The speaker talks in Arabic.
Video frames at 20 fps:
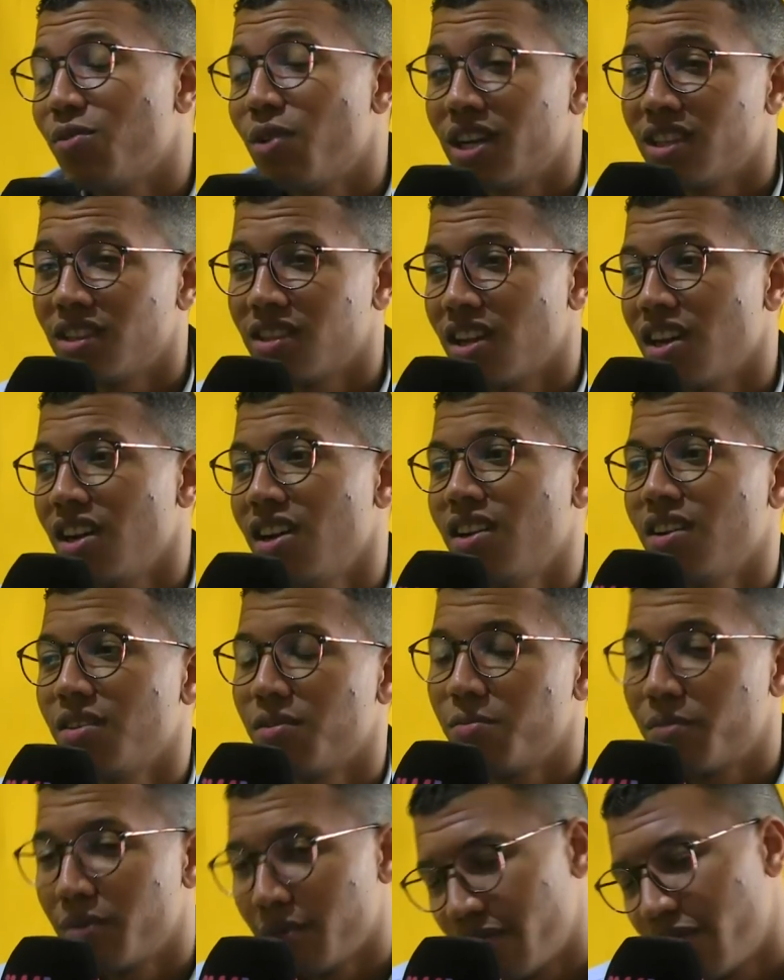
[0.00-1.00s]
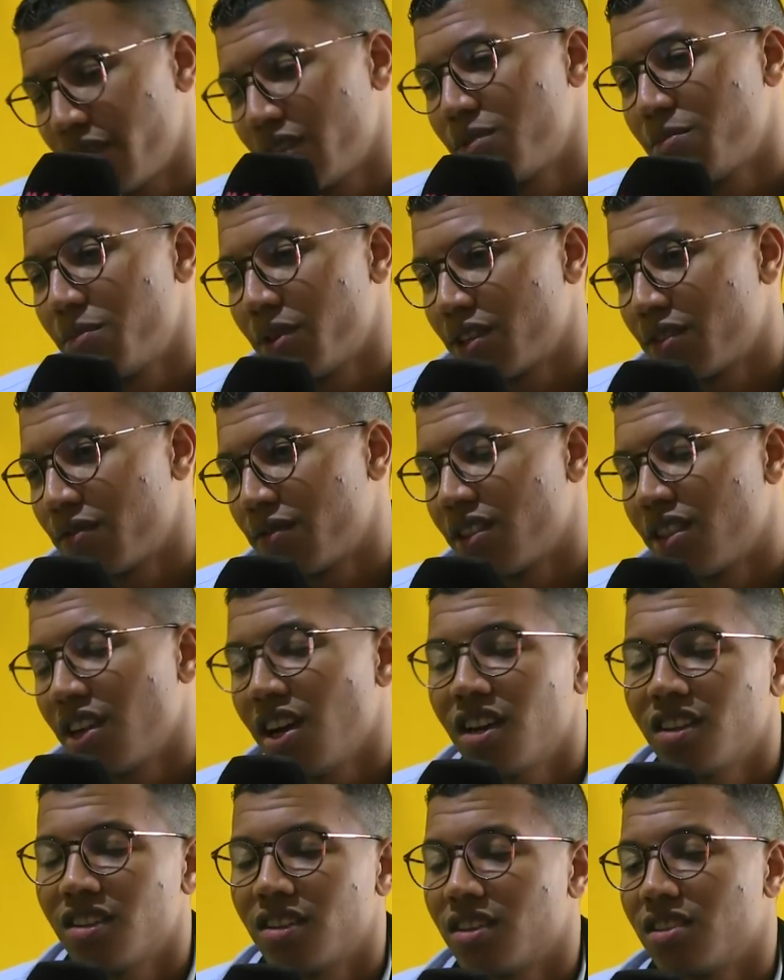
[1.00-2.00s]
واحد النهار فاش بركت في
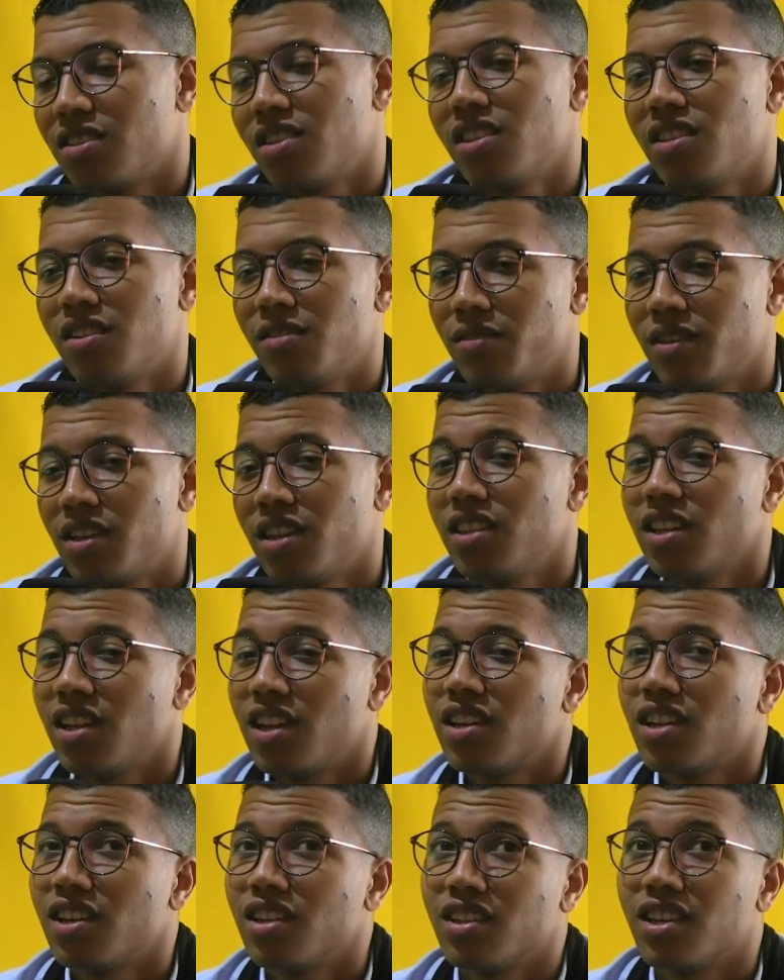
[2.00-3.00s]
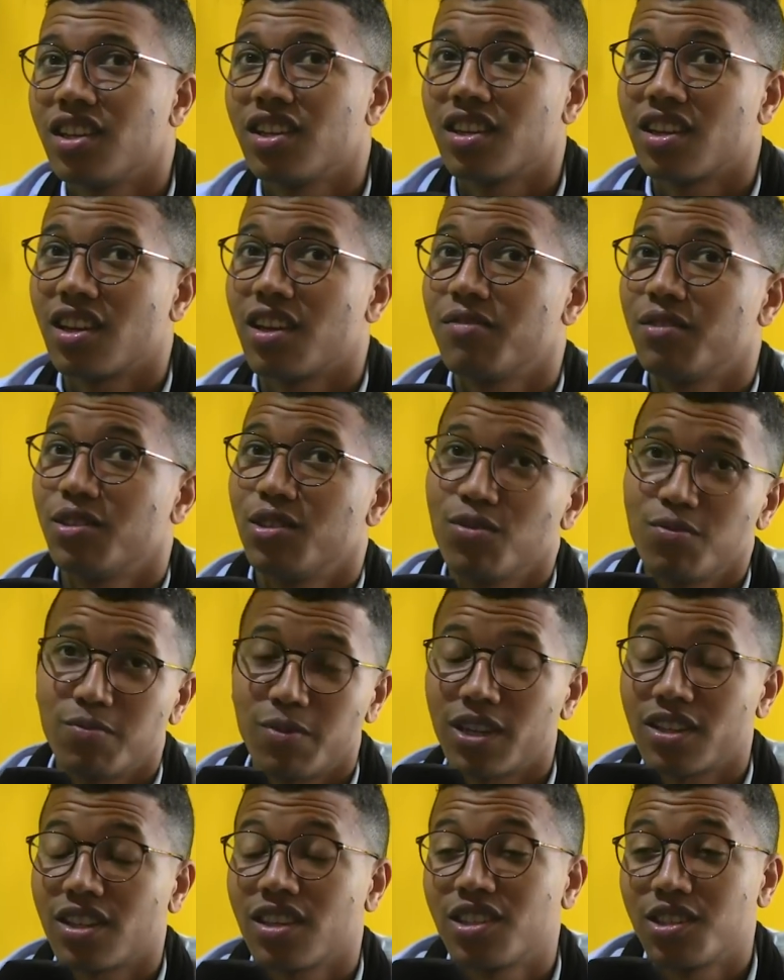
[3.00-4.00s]
الدار جاتني الفكره ديال انني ندير هذاك لا فيديو
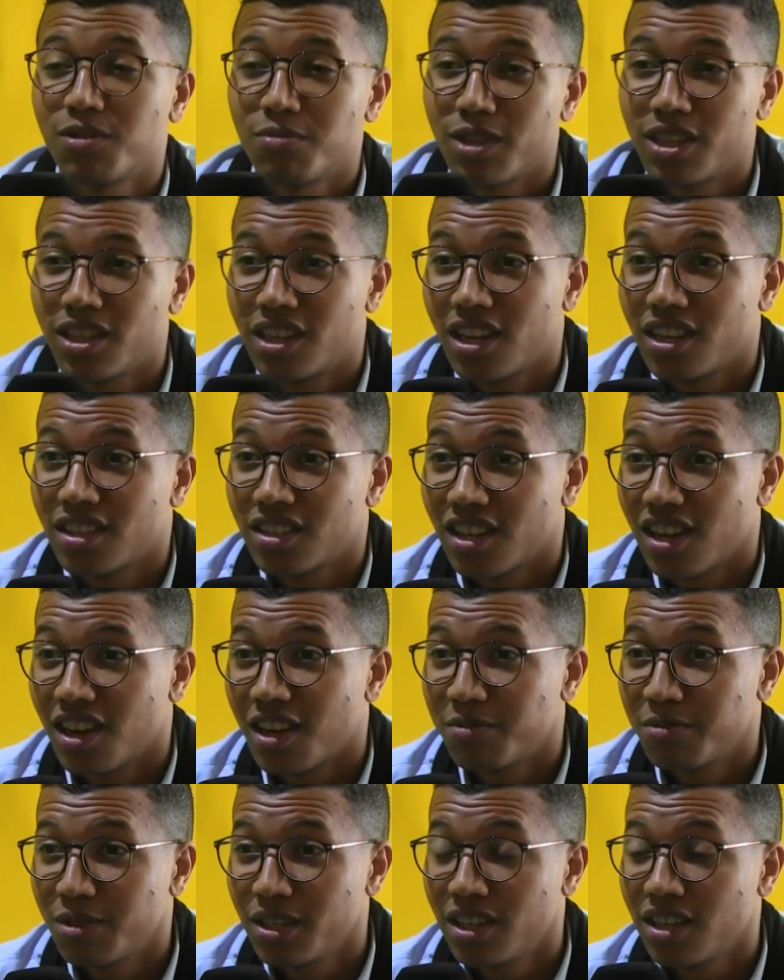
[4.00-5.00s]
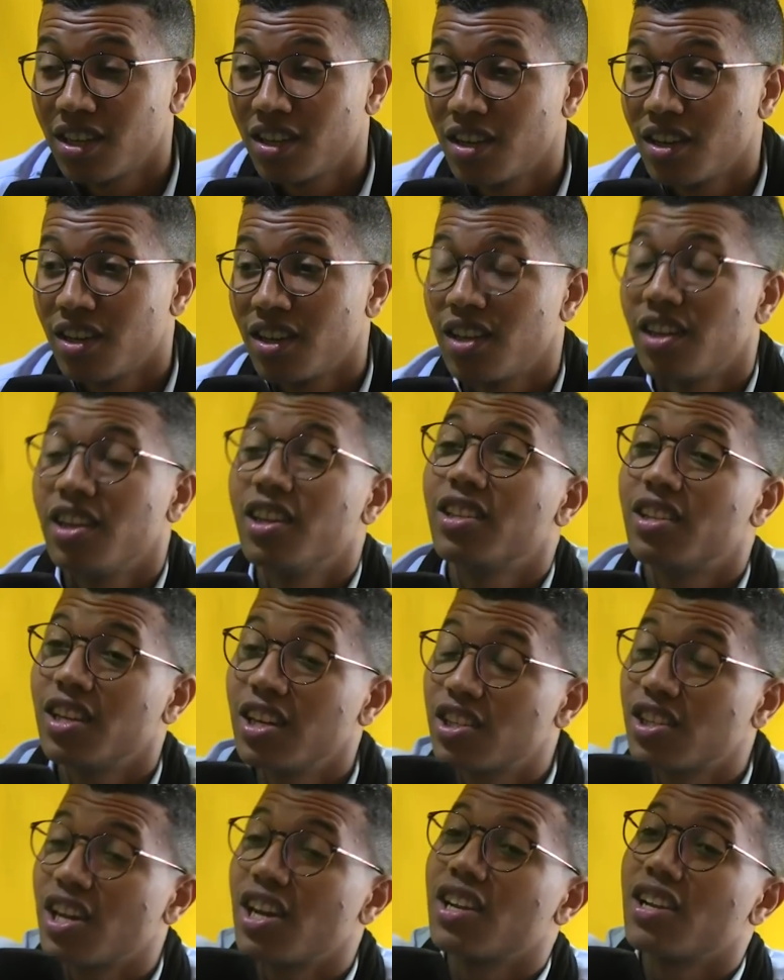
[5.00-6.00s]
نبارطاجيه مع الدراري صحابي اللي
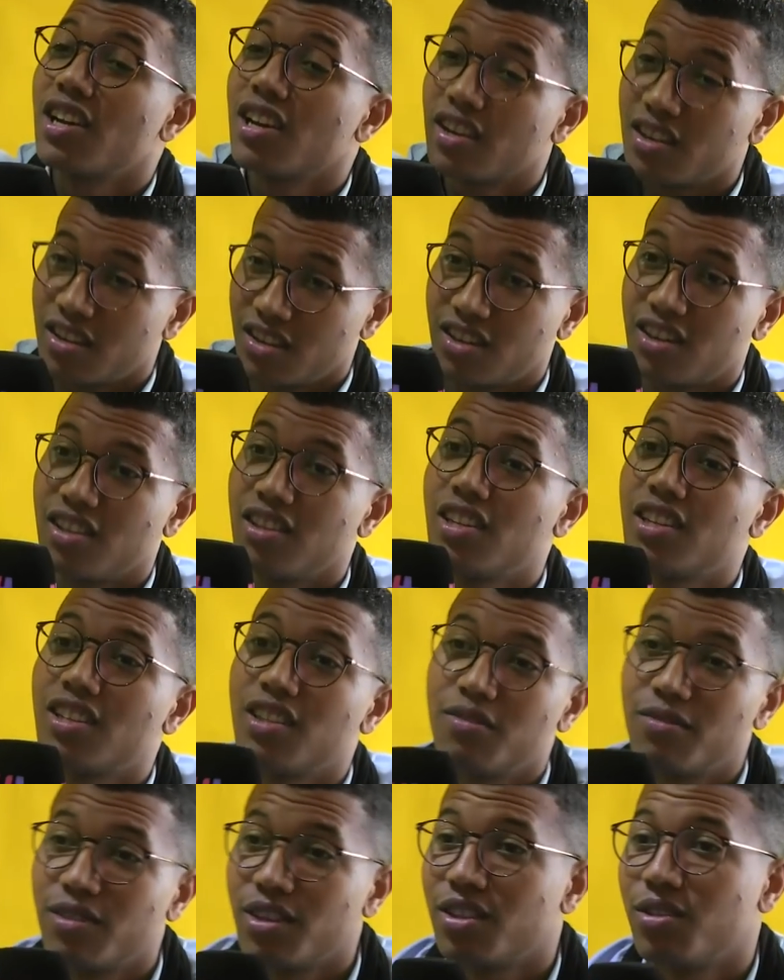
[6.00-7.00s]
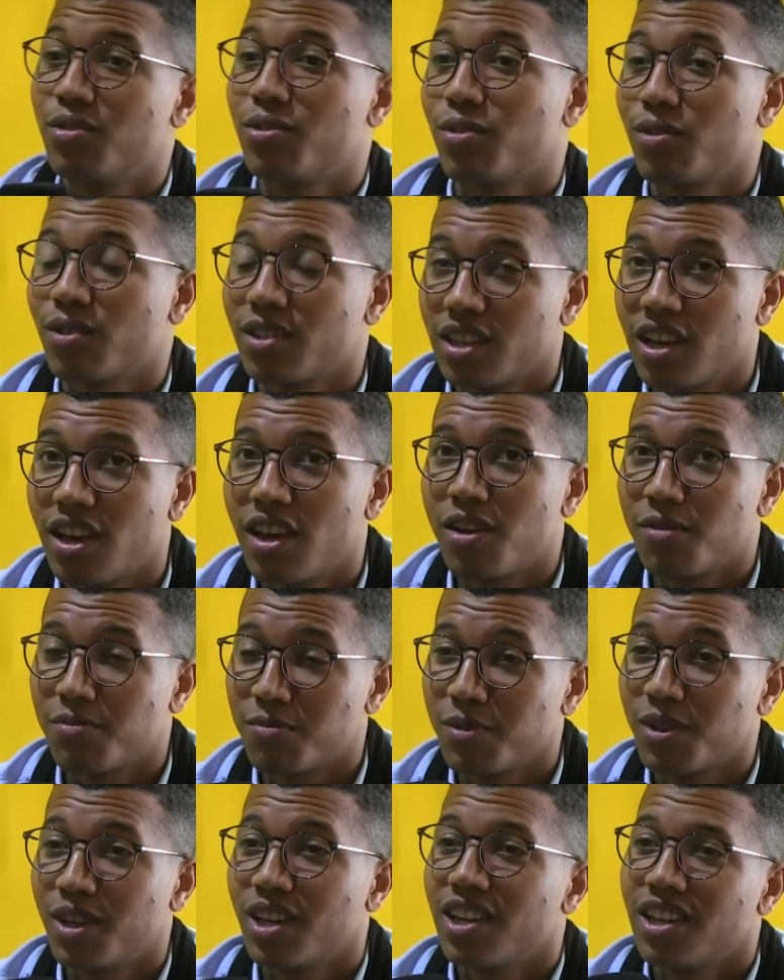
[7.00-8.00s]
ديجا انا كندير دي فيديو قدام
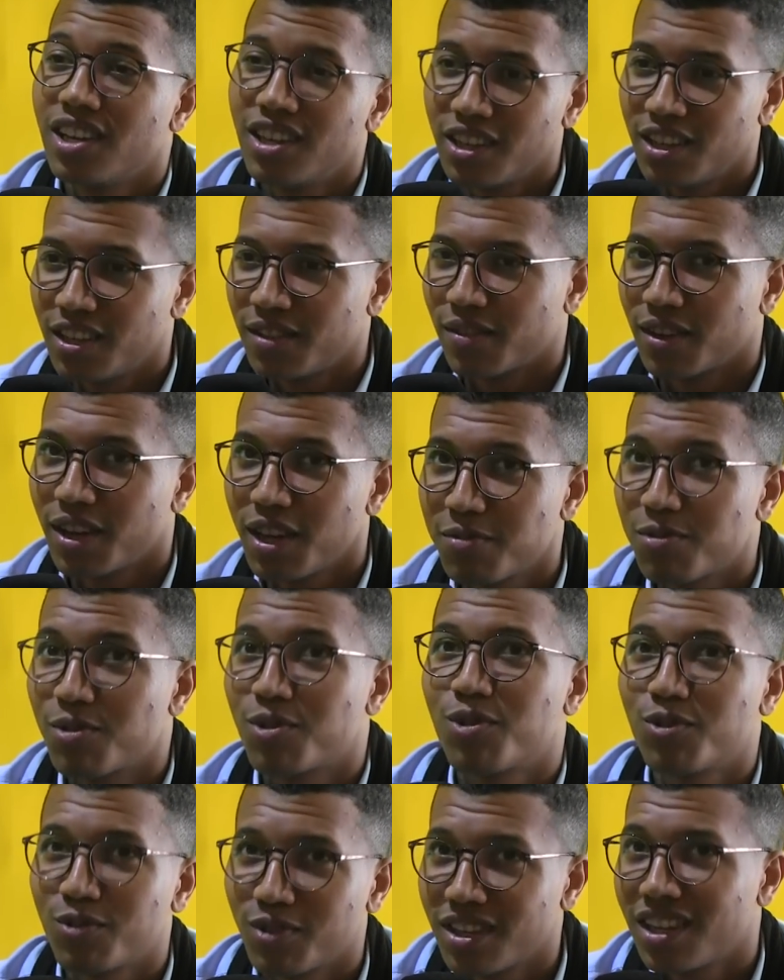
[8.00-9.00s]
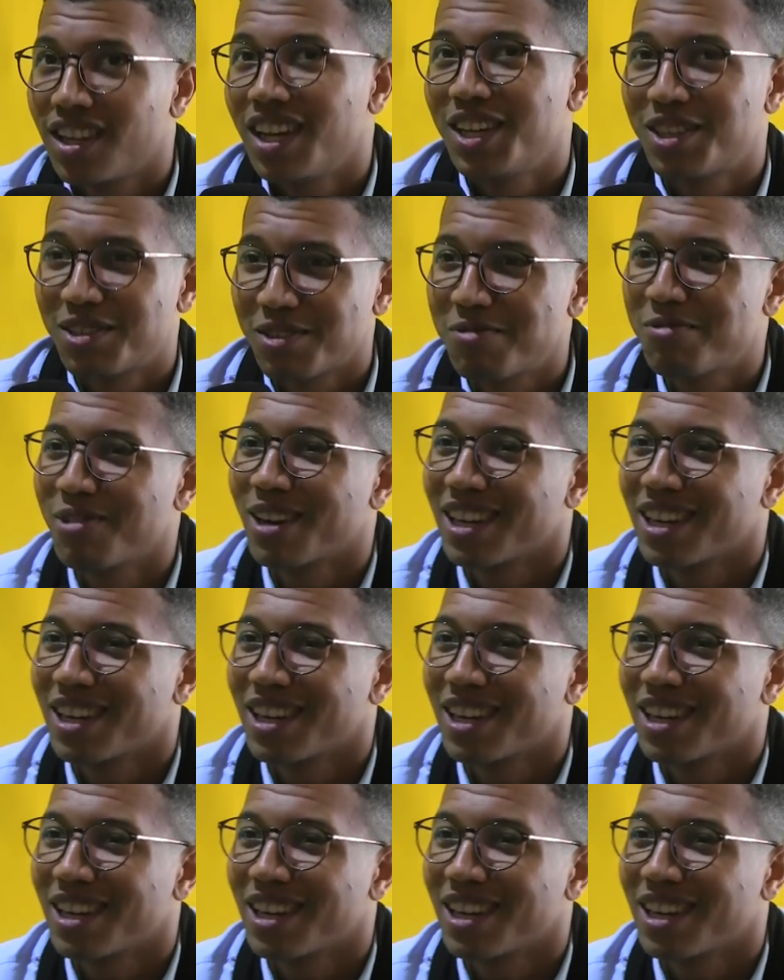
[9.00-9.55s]
اللي فريمون كون الحتهم